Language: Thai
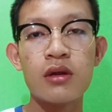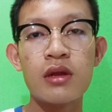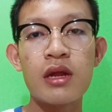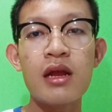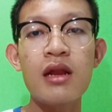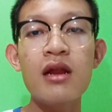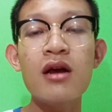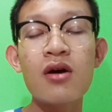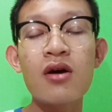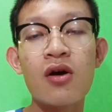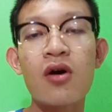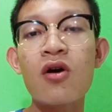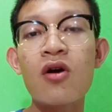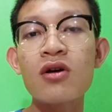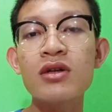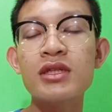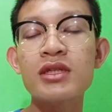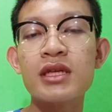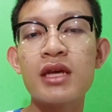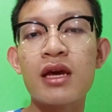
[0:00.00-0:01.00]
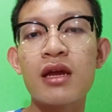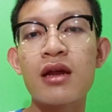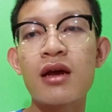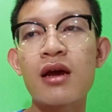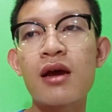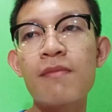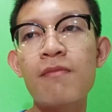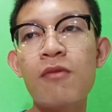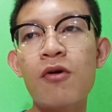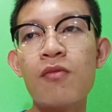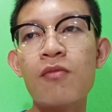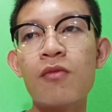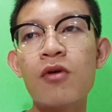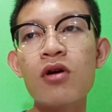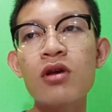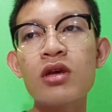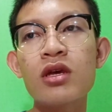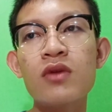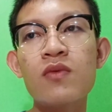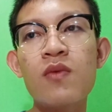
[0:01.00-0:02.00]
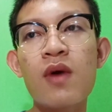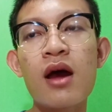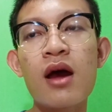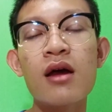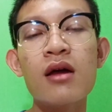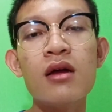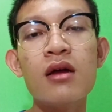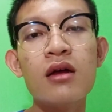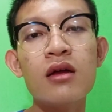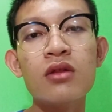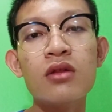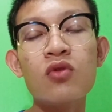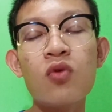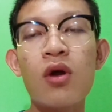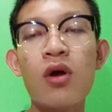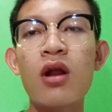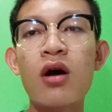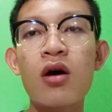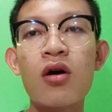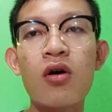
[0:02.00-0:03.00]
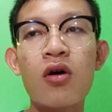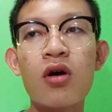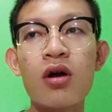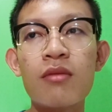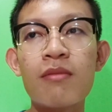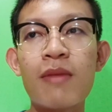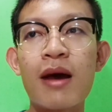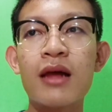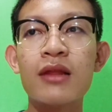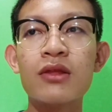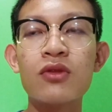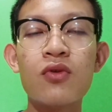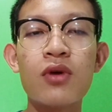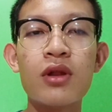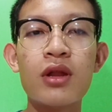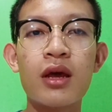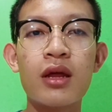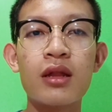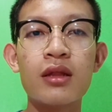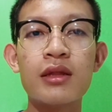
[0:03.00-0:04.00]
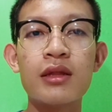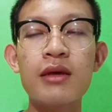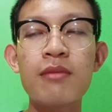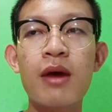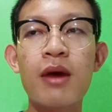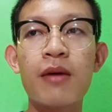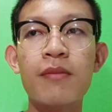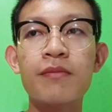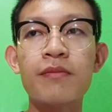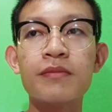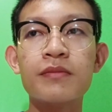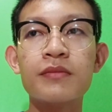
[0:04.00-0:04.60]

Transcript: ในเรื่องของข้อเสียนะครับผมก็คิดว่าตัวละครบางตัวเนี่ยที่แบบ